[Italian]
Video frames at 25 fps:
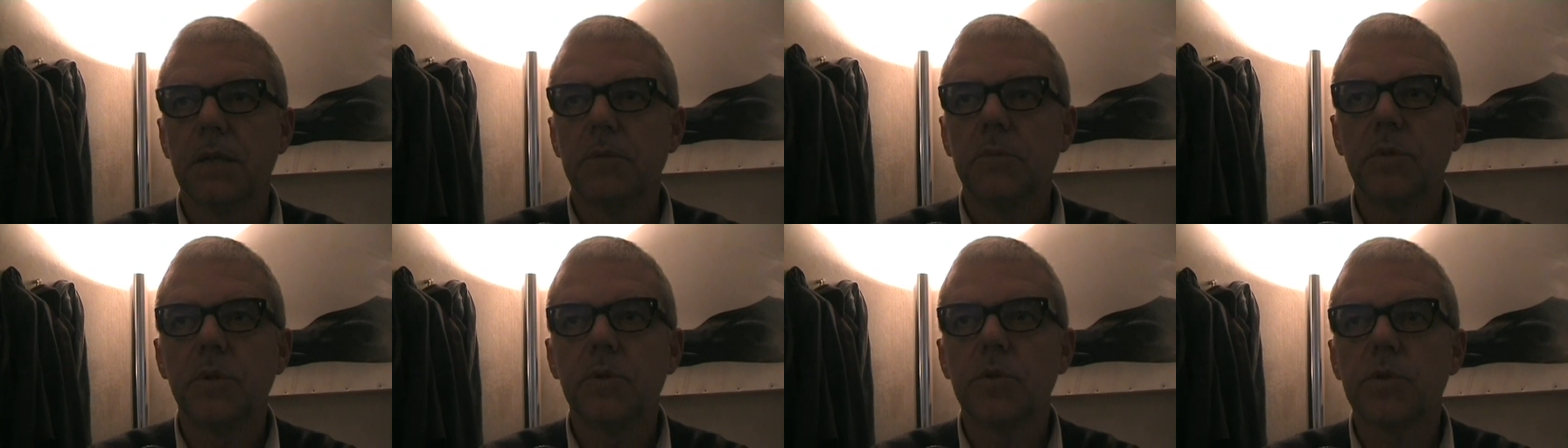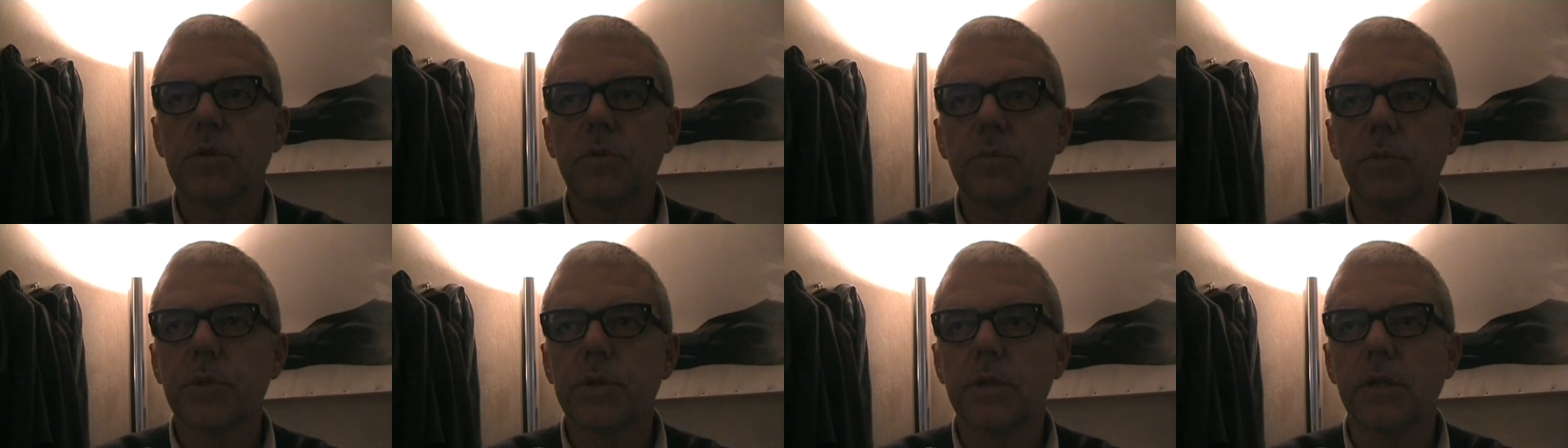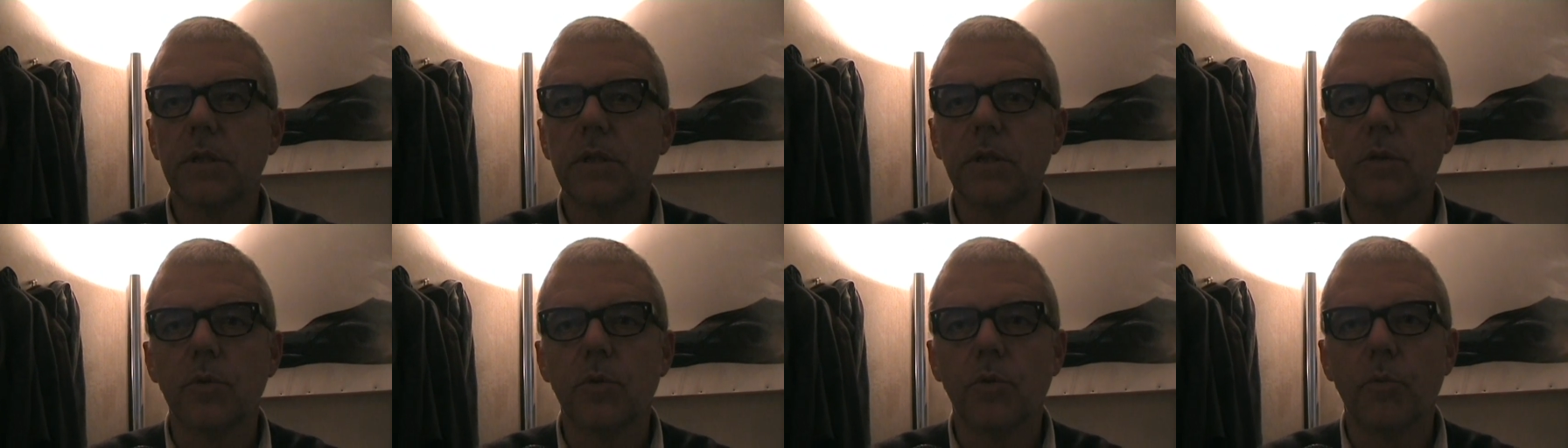mi sono sempre
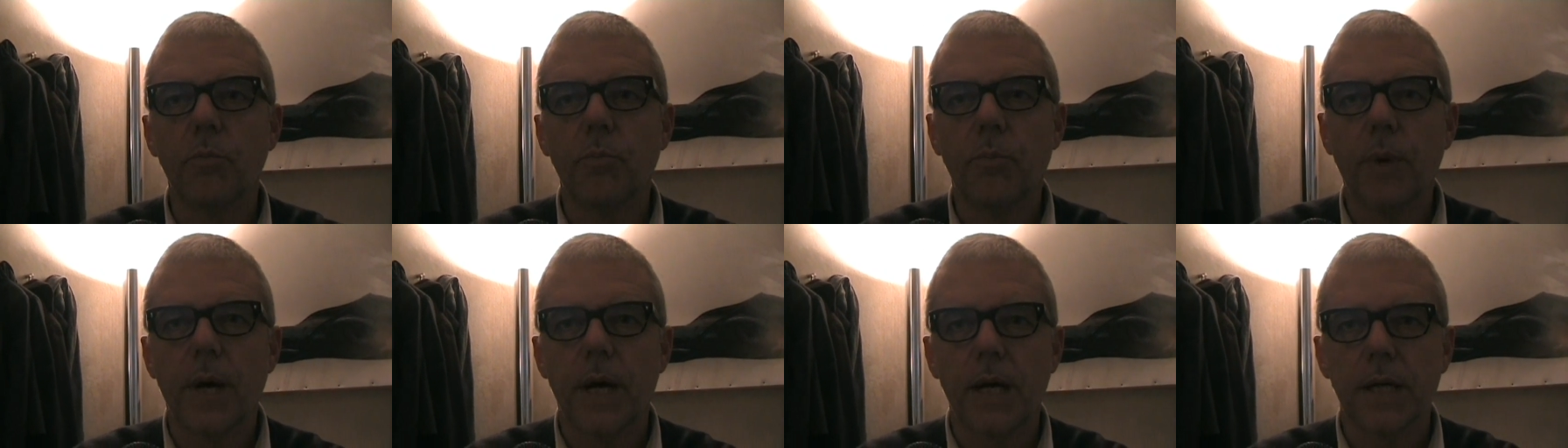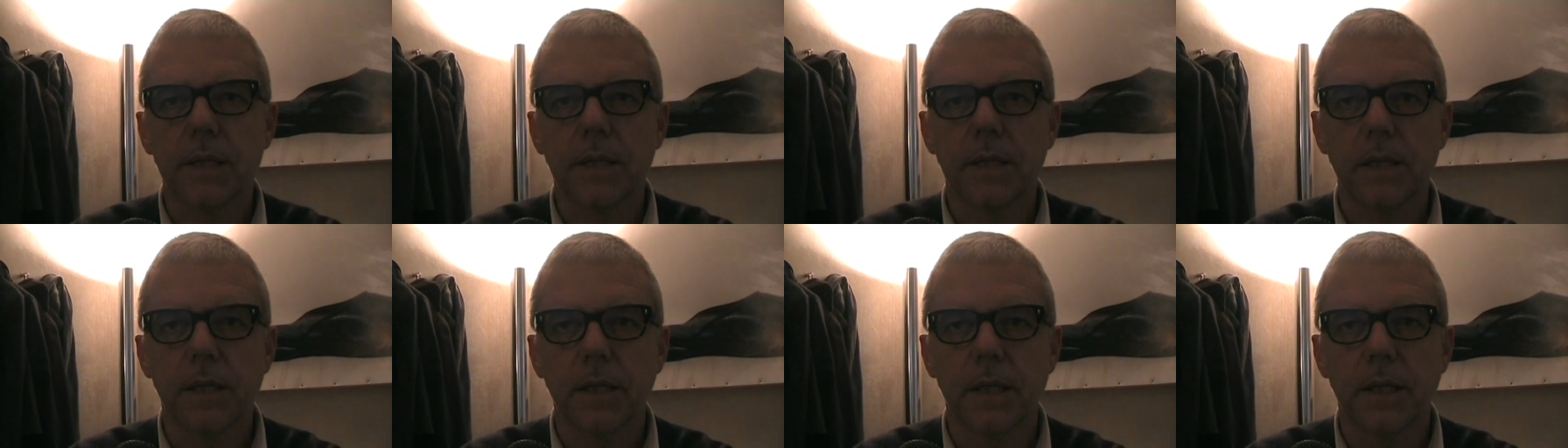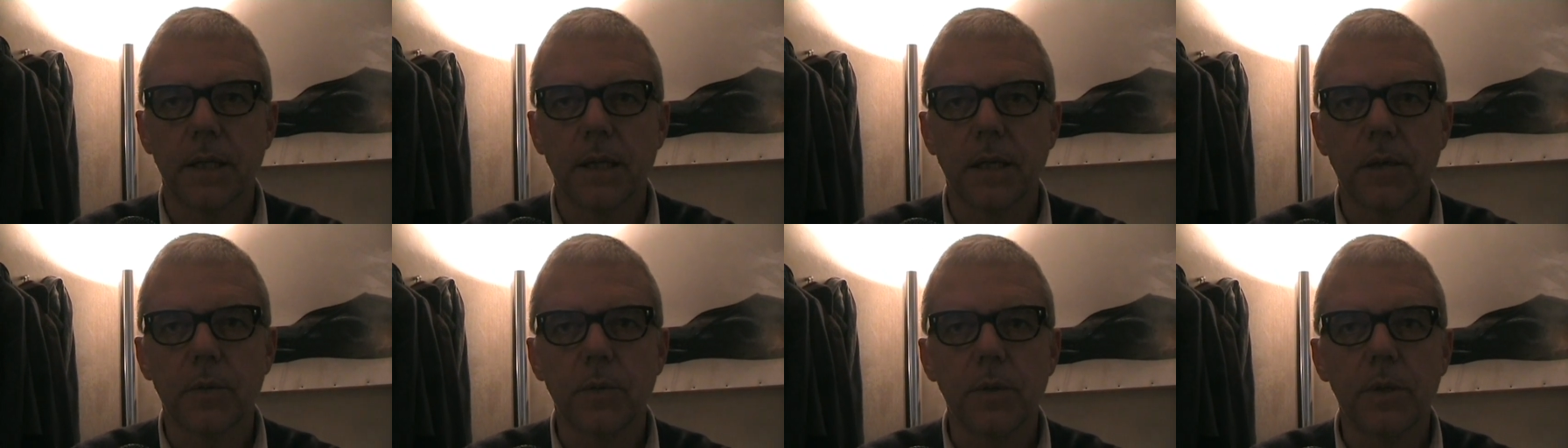sentito un
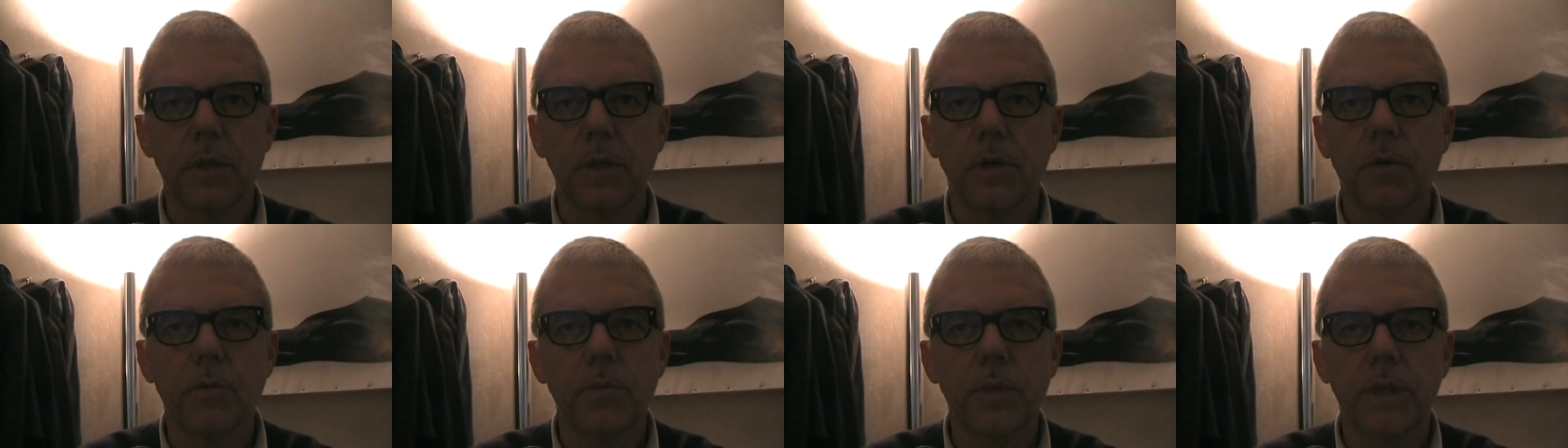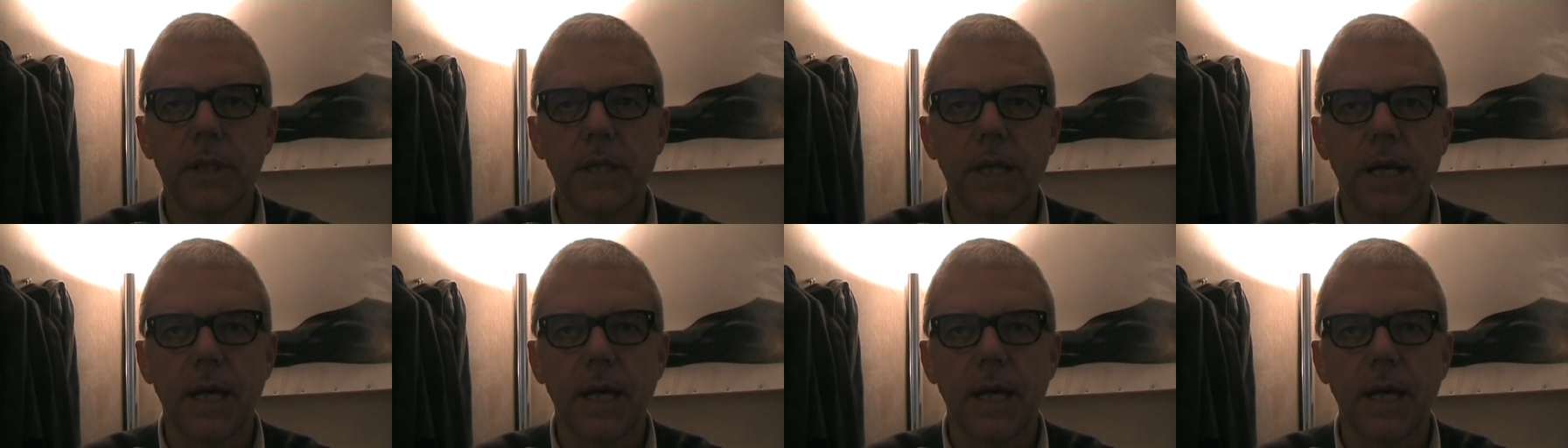partner e quindi come